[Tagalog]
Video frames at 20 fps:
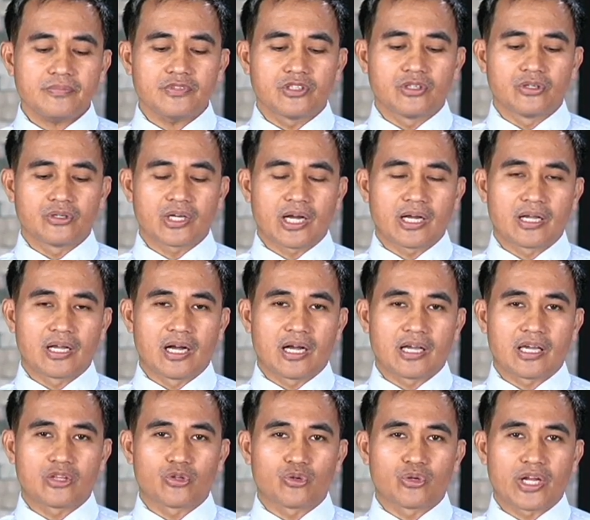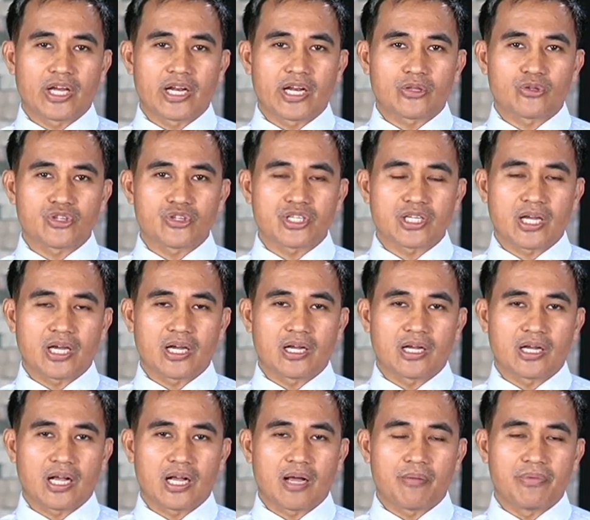No kag uh, ah, gintun naton
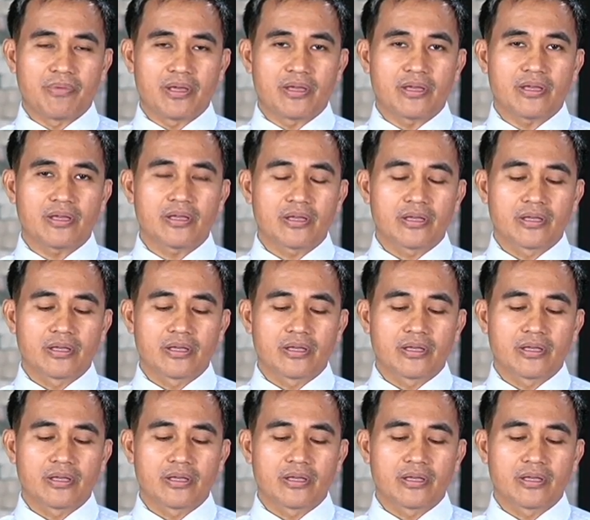sang kagabi